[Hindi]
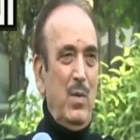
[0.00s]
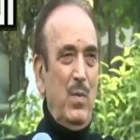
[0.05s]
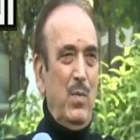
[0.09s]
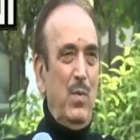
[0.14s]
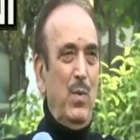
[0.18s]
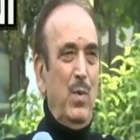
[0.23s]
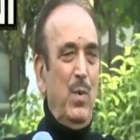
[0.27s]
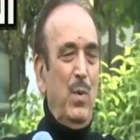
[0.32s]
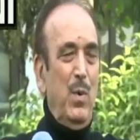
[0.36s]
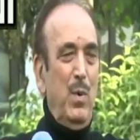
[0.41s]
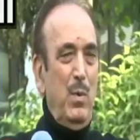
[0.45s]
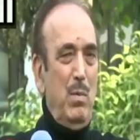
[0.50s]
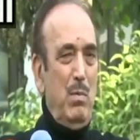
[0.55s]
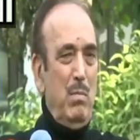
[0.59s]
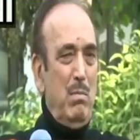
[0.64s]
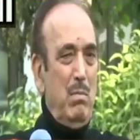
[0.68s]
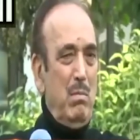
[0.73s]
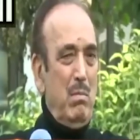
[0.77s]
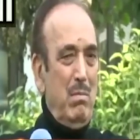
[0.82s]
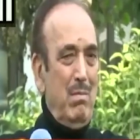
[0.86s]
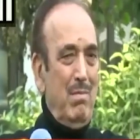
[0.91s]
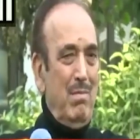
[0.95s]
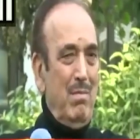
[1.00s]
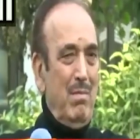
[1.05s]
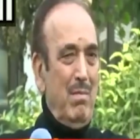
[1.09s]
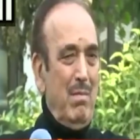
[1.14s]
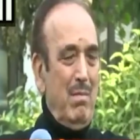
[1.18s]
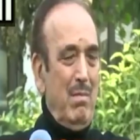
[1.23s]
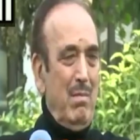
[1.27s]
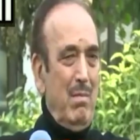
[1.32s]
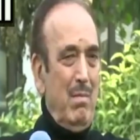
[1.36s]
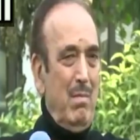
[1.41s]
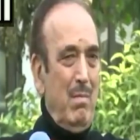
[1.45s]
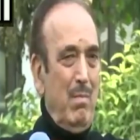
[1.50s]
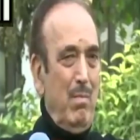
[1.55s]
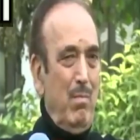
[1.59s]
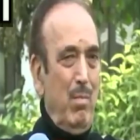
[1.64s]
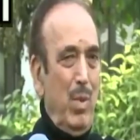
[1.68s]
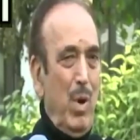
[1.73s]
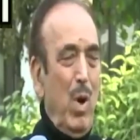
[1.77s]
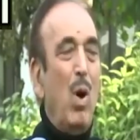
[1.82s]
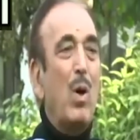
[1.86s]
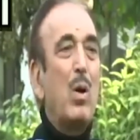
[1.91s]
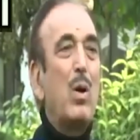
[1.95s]
वो
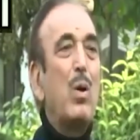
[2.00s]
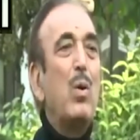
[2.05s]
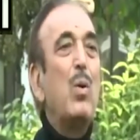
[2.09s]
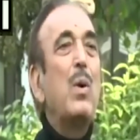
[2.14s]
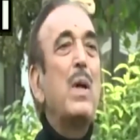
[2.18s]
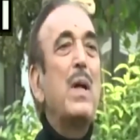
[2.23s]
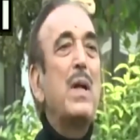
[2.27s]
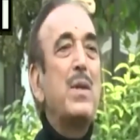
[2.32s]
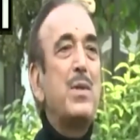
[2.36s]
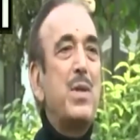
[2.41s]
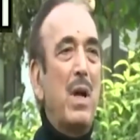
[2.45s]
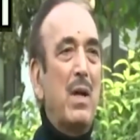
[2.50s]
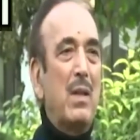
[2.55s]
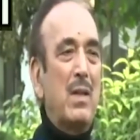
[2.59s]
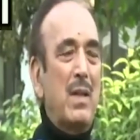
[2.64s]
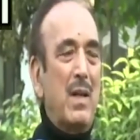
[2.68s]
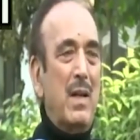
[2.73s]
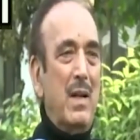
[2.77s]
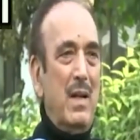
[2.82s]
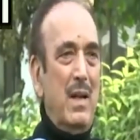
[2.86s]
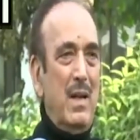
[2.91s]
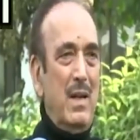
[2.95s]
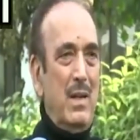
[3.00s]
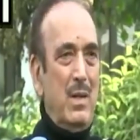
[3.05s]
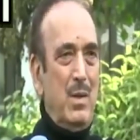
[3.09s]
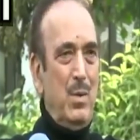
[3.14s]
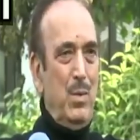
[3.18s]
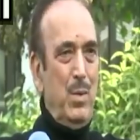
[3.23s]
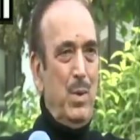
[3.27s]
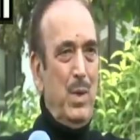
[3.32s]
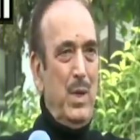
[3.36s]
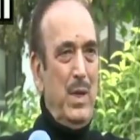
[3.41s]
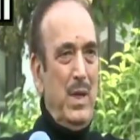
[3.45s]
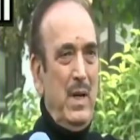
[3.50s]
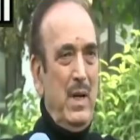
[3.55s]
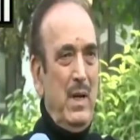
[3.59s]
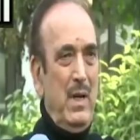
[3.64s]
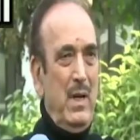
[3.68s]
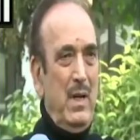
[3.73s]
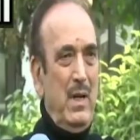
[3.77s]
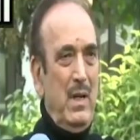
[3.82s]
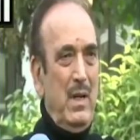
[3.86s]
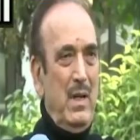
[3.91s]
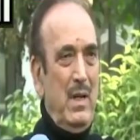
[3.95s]
ब्लॉक लोगों के साथ कनेक्ट टूट गया
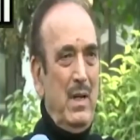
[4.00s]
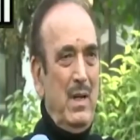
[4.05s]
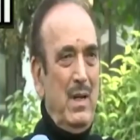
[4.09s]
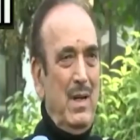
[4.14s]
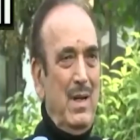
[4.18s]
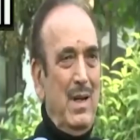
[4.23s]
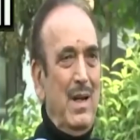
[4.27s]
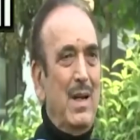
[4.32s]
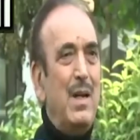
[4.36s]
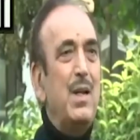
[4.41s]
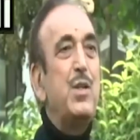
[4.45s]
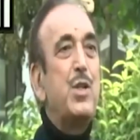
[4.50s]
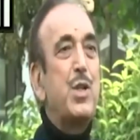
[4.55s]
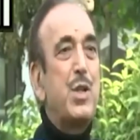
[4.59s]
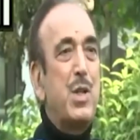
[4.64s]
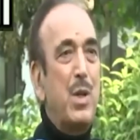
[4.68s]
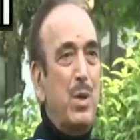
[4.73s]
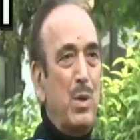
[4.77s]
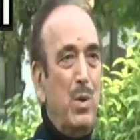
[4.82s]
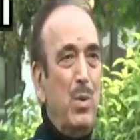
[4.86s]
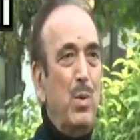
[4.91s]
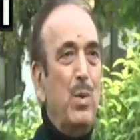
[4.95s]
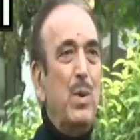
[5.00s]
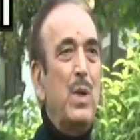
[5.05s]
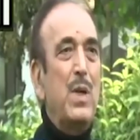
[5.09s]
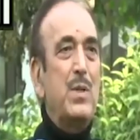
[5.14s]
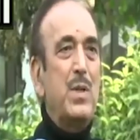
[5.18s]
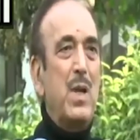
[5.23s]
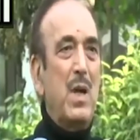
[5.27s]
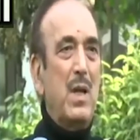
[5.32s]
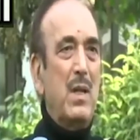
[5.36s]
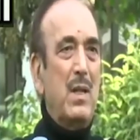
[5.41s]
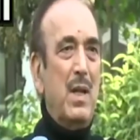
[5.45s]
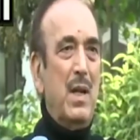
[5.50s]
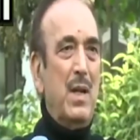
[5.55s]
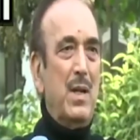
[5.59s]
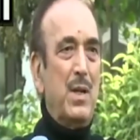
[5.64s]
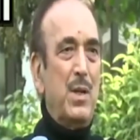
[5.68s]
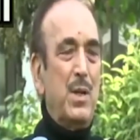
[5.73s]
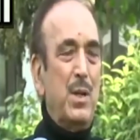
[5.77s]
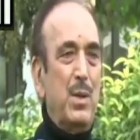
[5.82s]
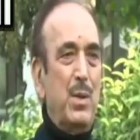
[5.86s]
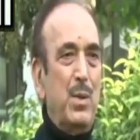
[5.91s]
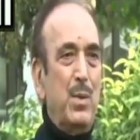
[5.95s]
है डिस्ट्रिक्ट लोगों के साथ
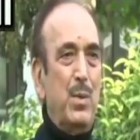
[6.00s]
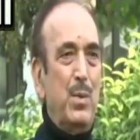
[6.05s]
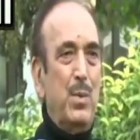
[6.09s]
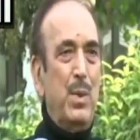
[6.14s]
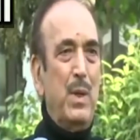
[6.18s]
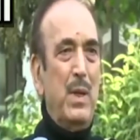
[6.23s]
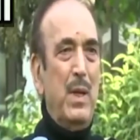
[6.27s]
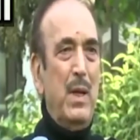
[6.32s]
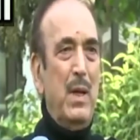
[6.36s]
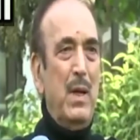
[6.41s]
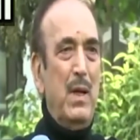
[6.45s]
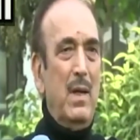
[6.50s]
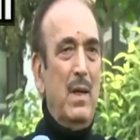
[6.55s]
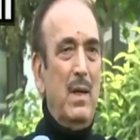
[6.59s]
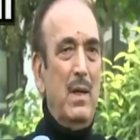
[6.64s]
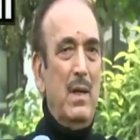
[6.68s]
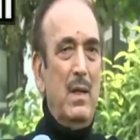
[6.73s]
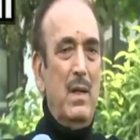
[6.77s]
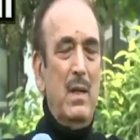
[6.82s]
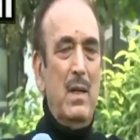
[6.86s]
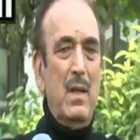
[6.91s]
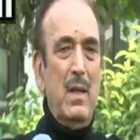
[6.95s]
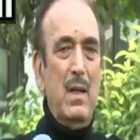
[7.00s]
कनेक्शन टूट गया है